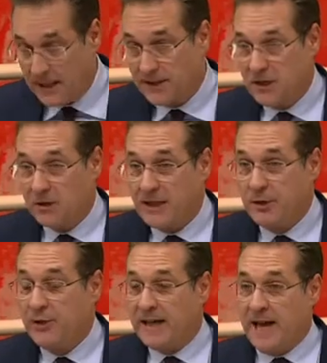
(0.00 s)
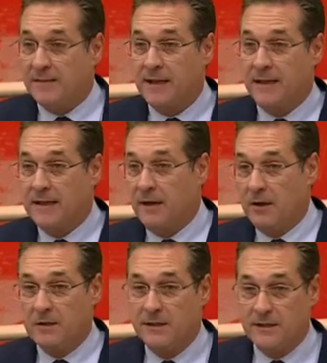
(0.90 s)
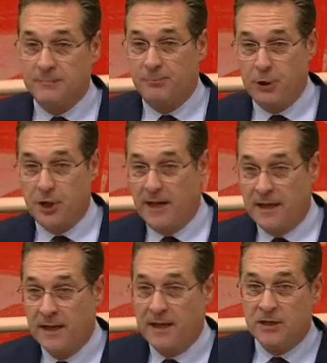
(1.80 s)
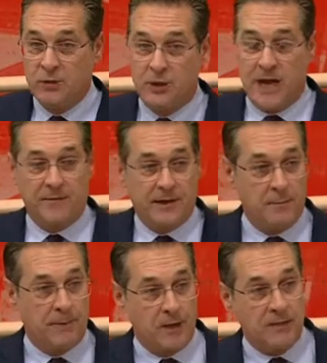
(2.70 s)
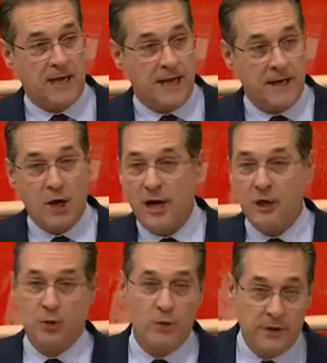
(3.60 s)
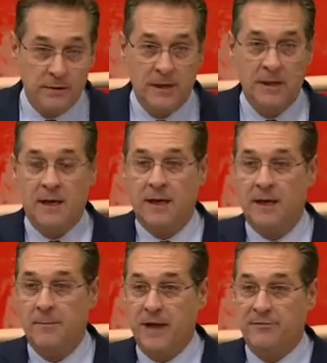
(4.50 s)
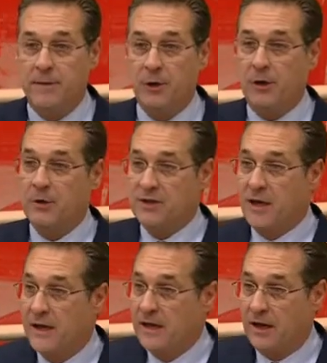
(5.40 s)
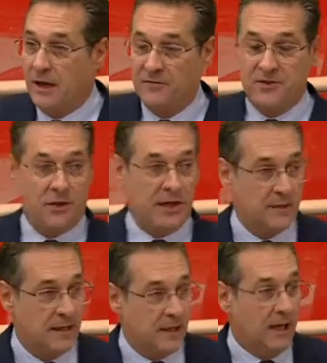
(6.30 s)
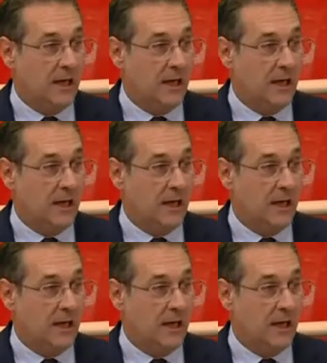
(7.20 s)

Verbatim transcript: hat gesagt, ein Hydrant hätte auch dieses Budget zustande gebracht, keine neuen Schulden äh, mehr auf dem Rücken unserer Kinder aufzuladen. Naja,